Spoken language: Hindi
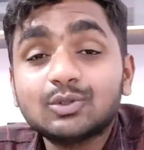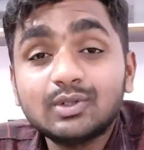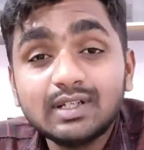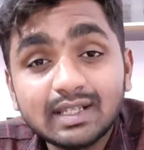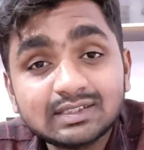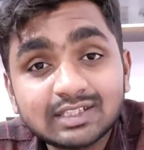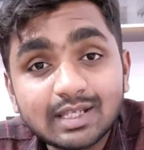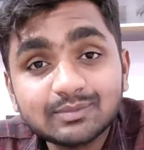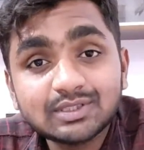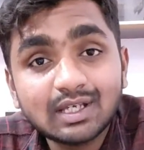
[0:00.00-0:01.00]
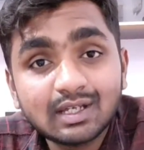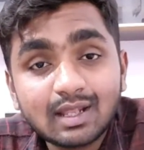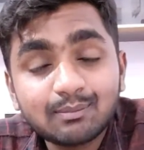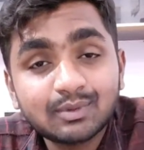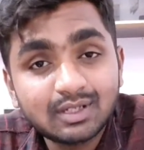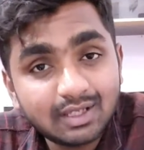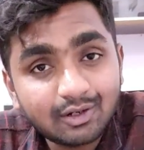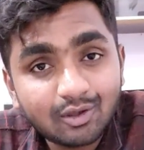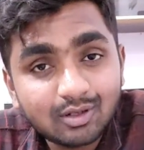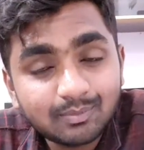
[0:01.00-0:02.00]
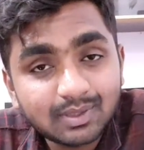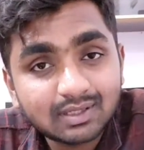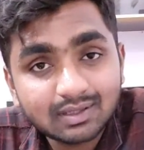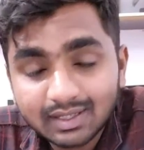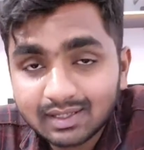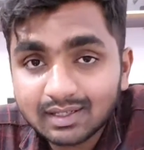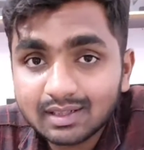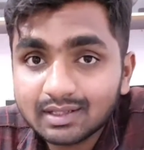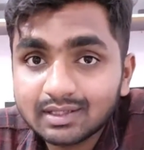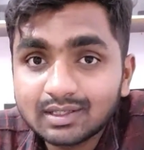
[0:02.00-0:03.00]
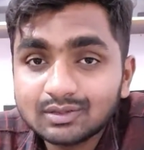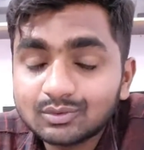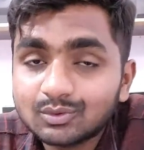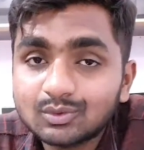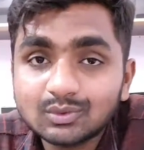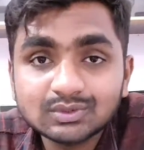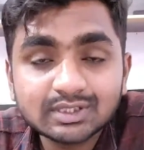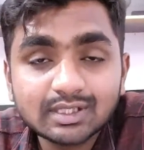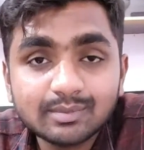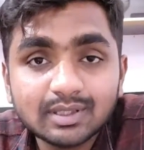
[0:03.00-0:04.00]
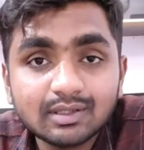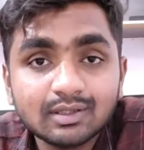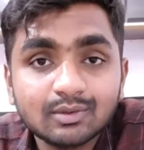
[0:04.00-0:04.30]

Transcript: तो नेक्स्ट टाइम से अगर आप क्लियर ऑल पर क्लिक कर देते हैं तो उसकी भी